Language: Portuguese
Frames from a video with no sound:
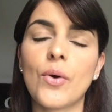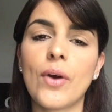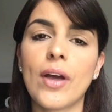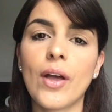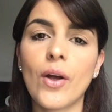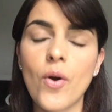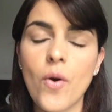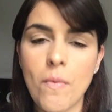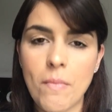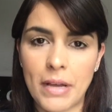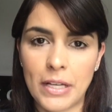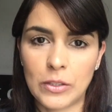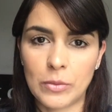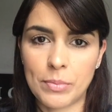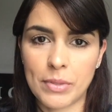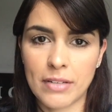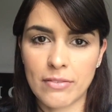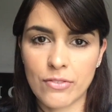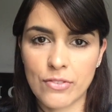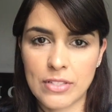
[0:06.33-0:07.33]
eu recomendo
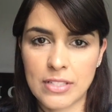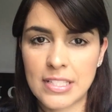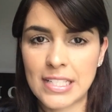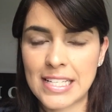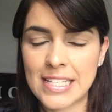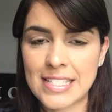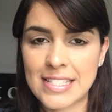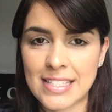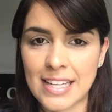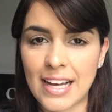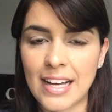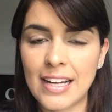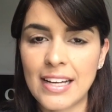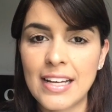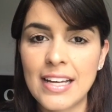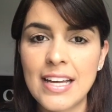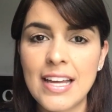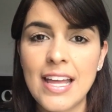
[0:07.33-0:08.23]
pra vocês, tá?